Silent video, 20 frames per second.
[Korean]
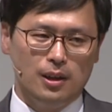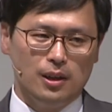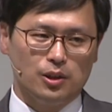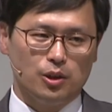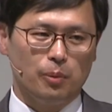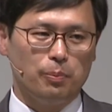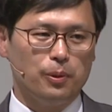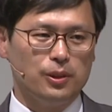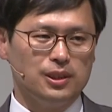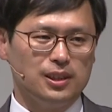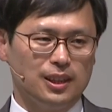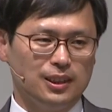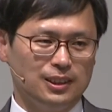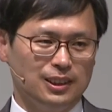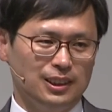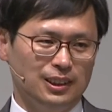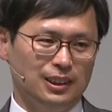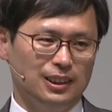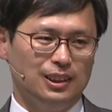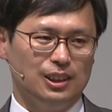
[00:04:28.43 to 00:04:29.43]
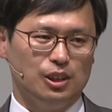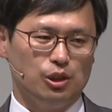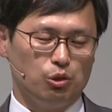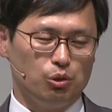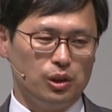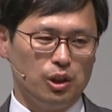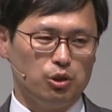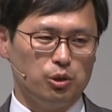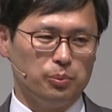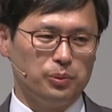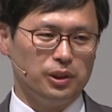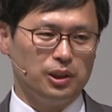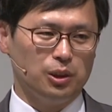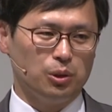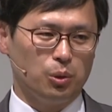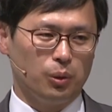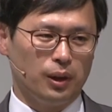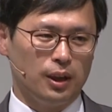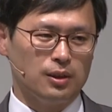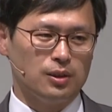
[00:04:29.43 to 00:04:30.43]
첫 번째는 출애굽기를
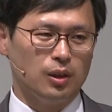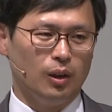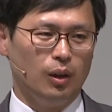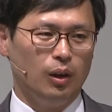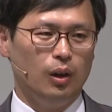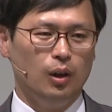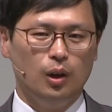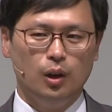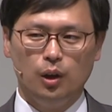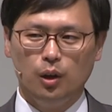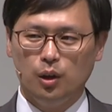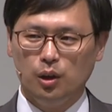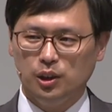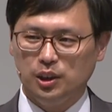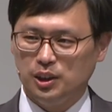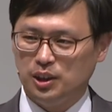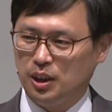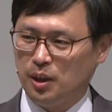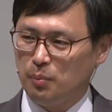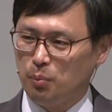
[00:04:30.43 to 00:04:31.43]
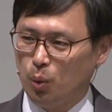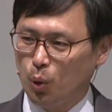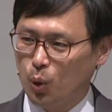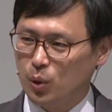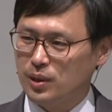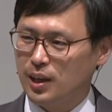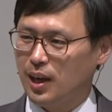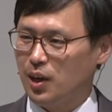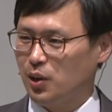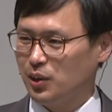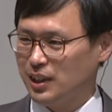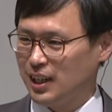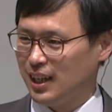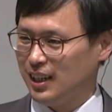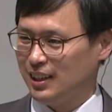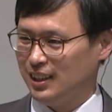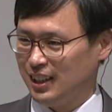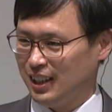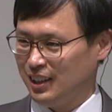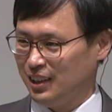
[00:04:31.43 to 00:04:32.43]
통해서 이제 모세
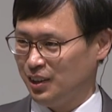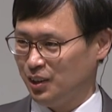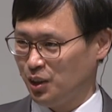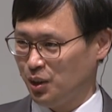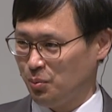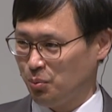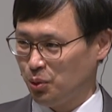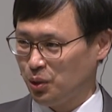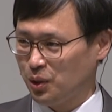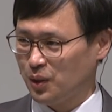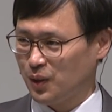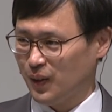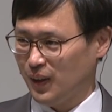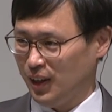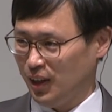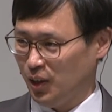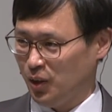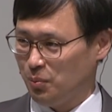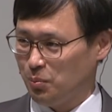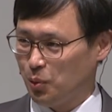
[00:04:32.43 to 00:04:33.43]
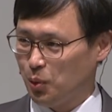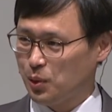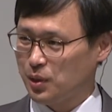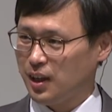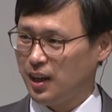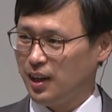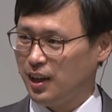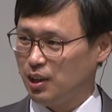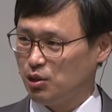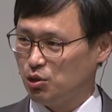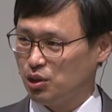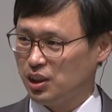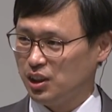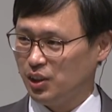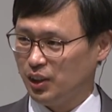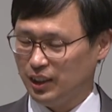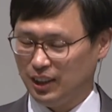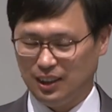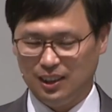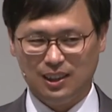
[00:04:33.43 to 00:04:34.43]
언약이라는 걸 볼 거예요. 모세에게 주신
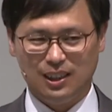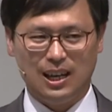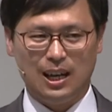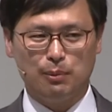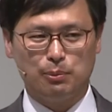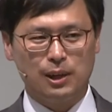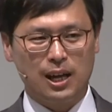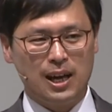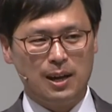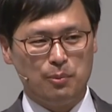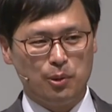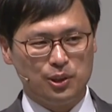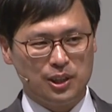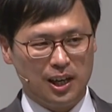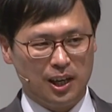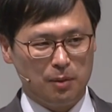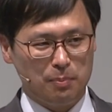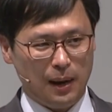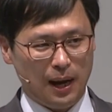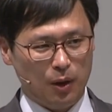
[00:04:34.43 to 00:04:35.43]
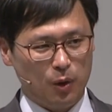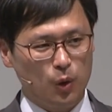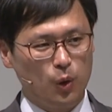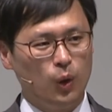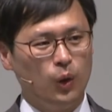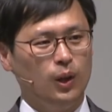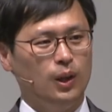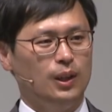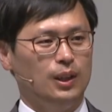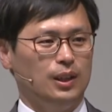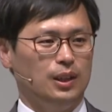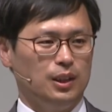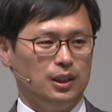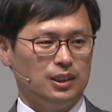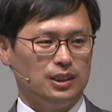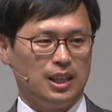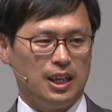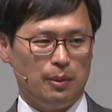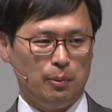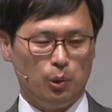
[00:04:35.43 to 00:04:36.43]
언약, 그러니까 아브라함 언약을 받고
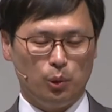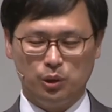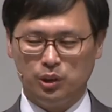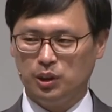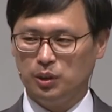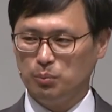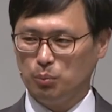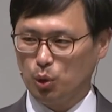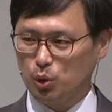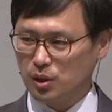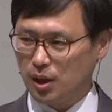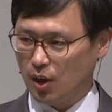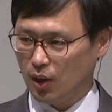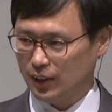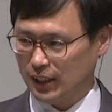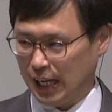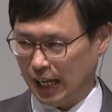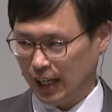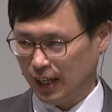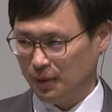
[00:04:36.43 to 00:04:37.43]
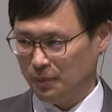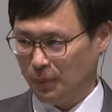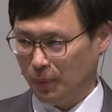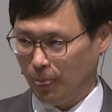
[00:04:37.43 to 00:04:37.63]
그다음에 오늘은 모세 언약.